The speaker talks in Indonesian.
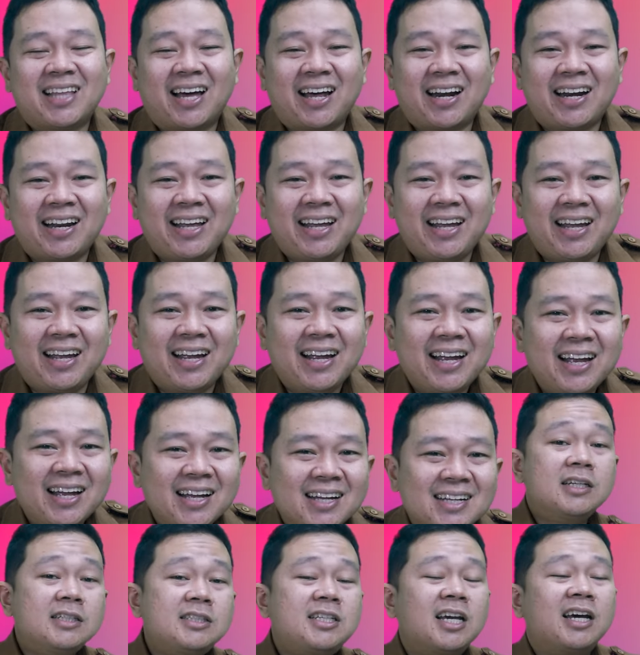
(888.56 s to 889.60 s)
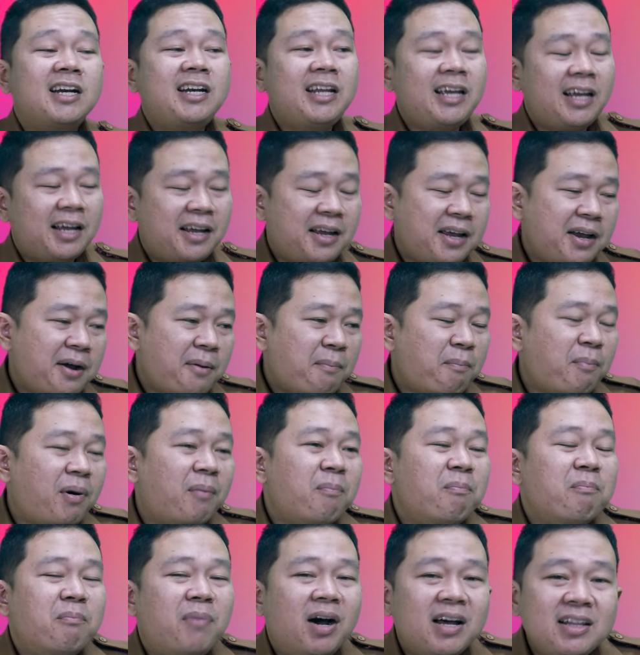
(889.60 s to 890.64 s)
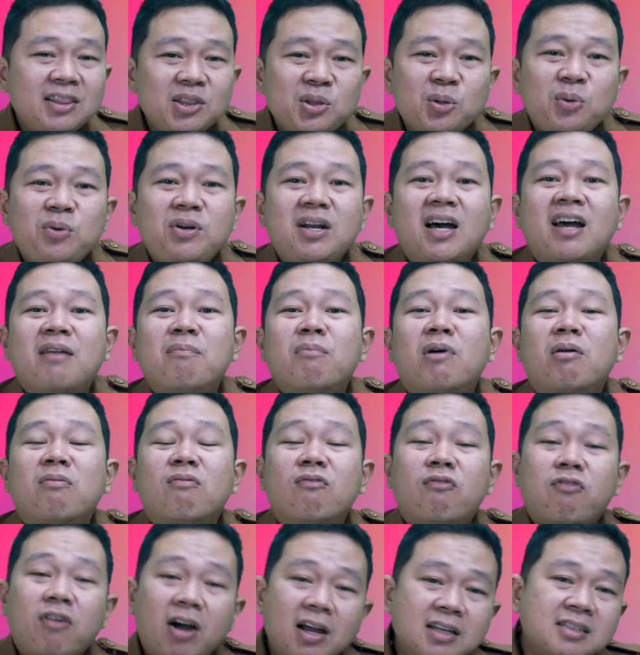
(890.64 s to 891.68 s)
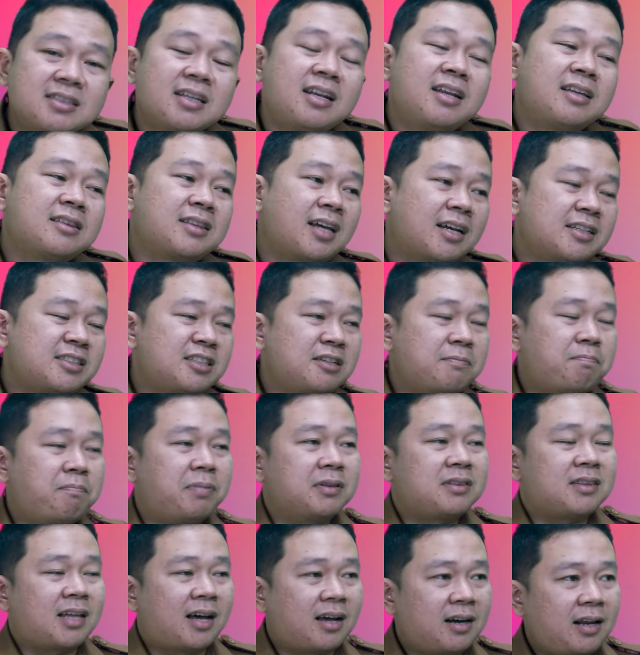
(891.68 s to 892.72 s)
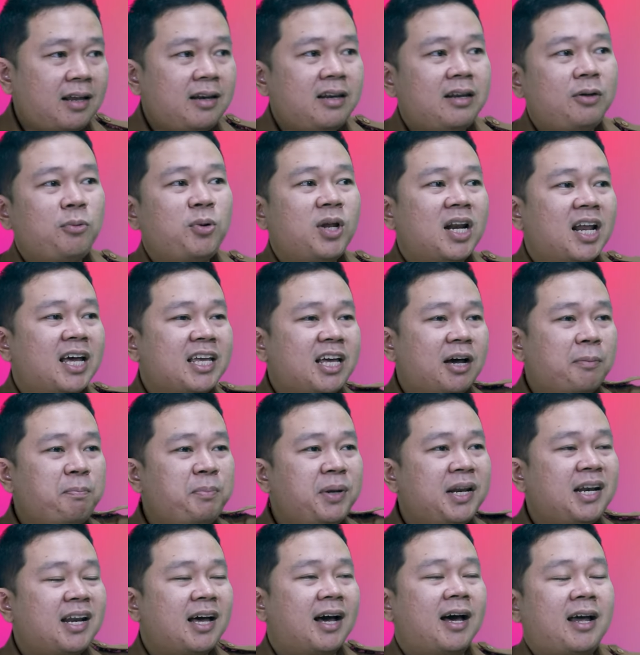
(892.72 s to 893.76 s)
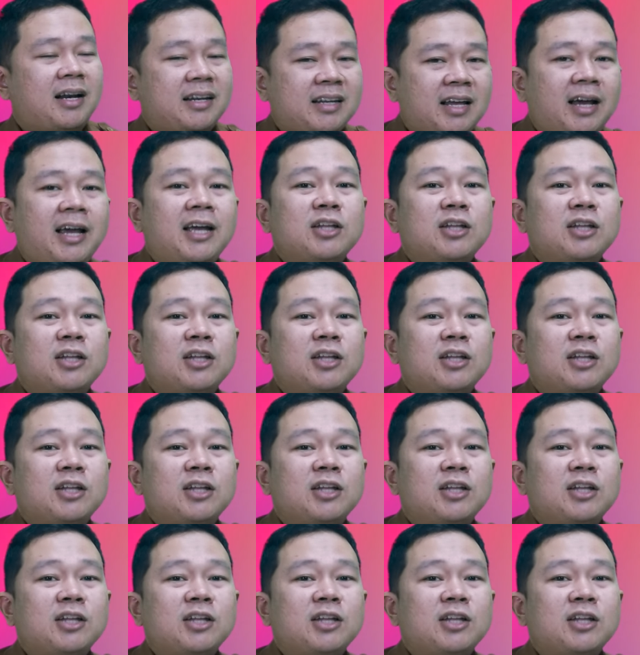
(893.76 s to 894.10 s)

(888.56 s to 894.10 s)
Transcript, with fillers: tani, jadi membantu dan memfasilitasi petani di wilayah binaannya